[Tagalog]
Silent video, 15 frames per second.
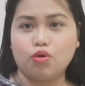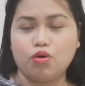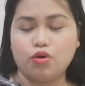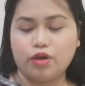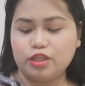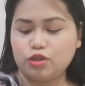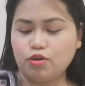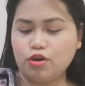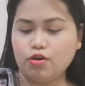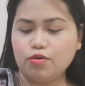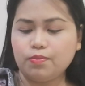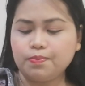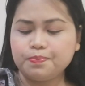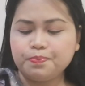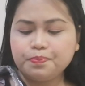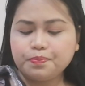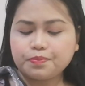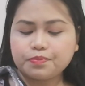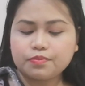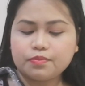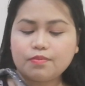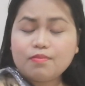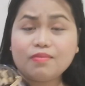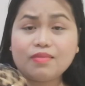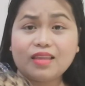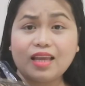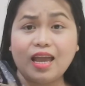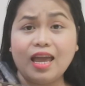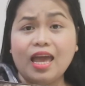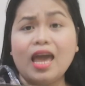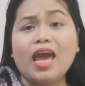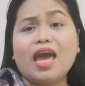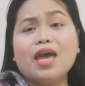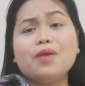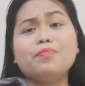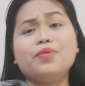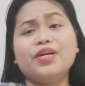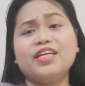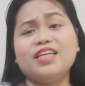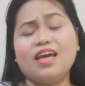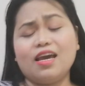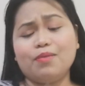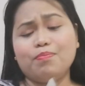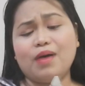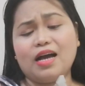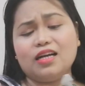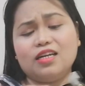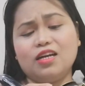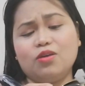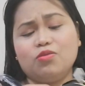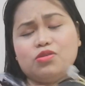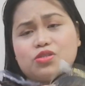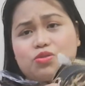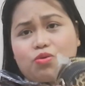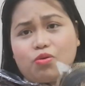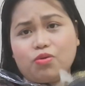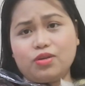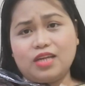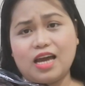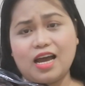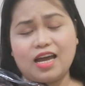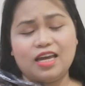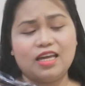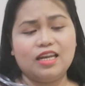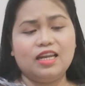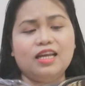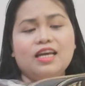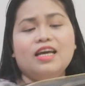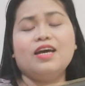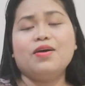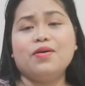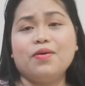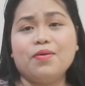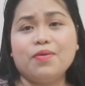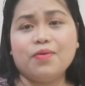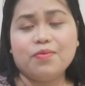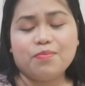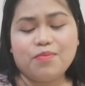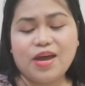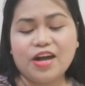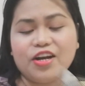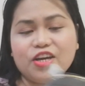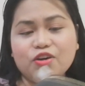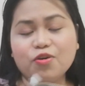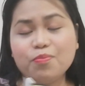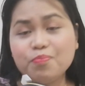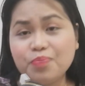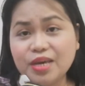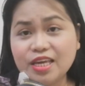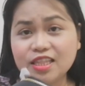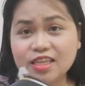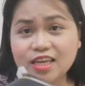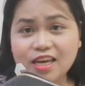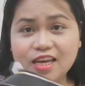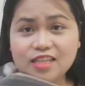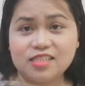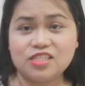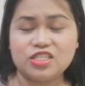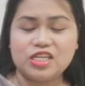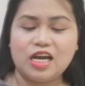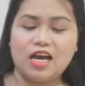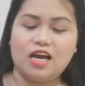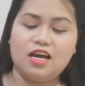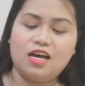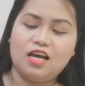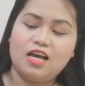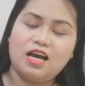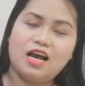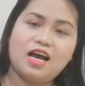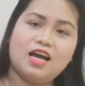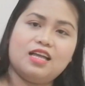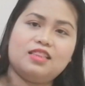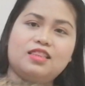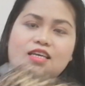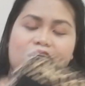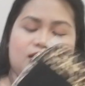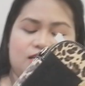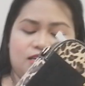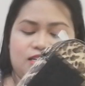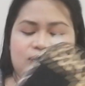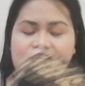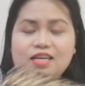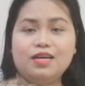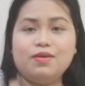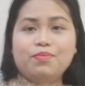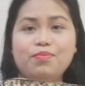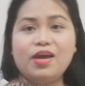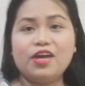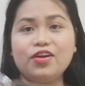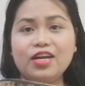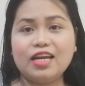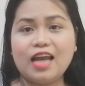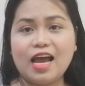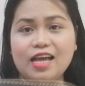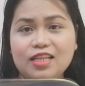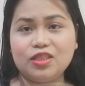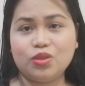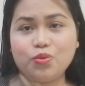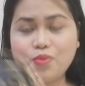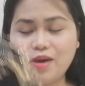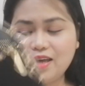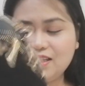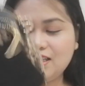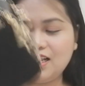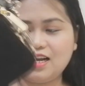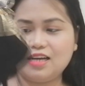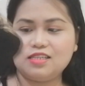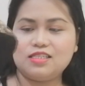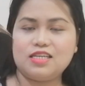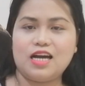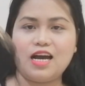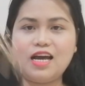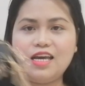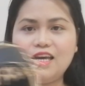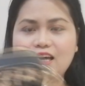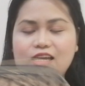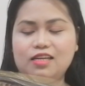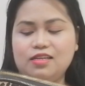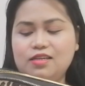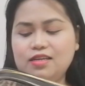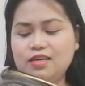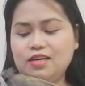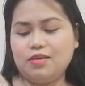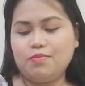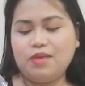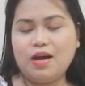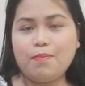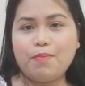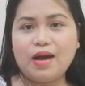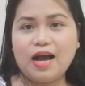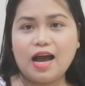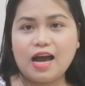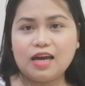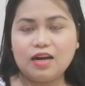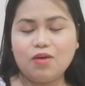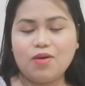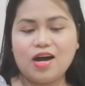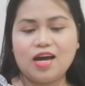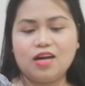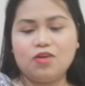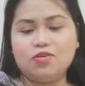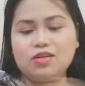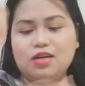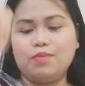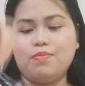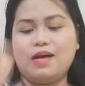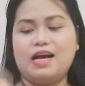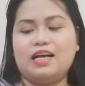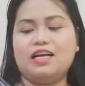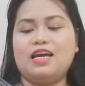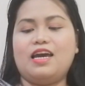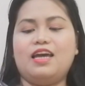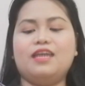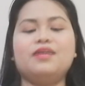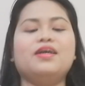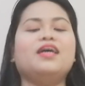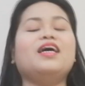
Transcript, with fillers: ko. Ito yung everyday bag na gusto ko dahil very convenient siya at very lightweight lang siya. Ayan. Mga pang araw-araw na bag. Eh.